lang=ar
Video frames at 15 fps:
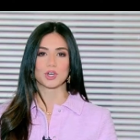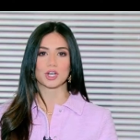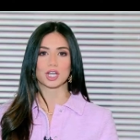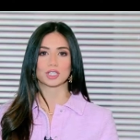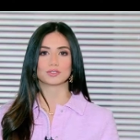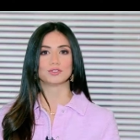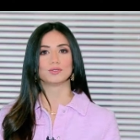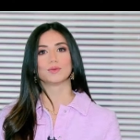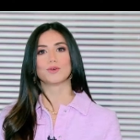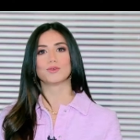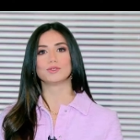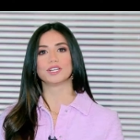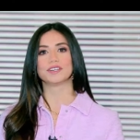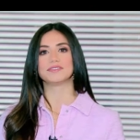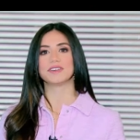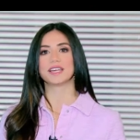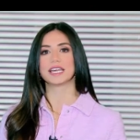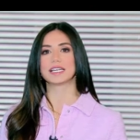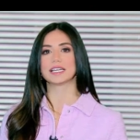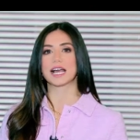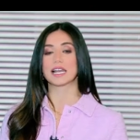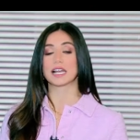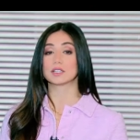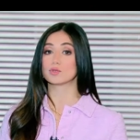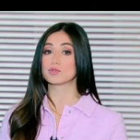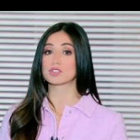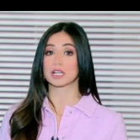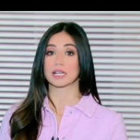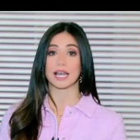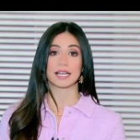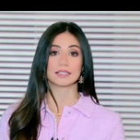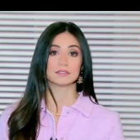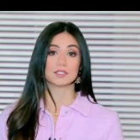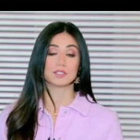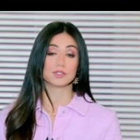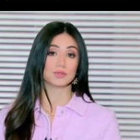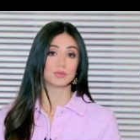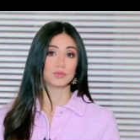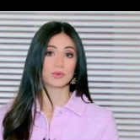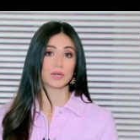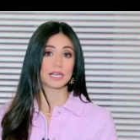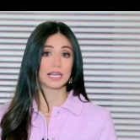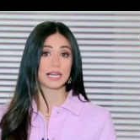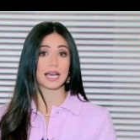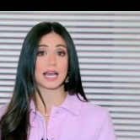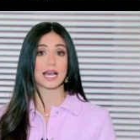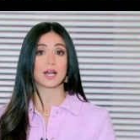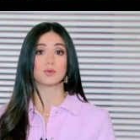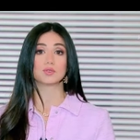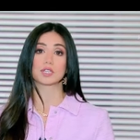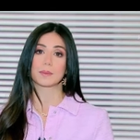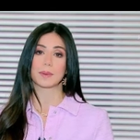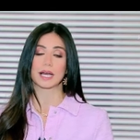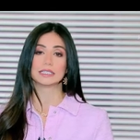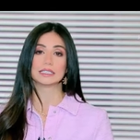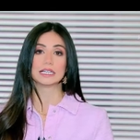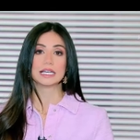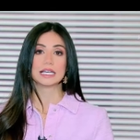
هتكون موجوده فين هل هتوصل لحد السيول ولا لا وطبعا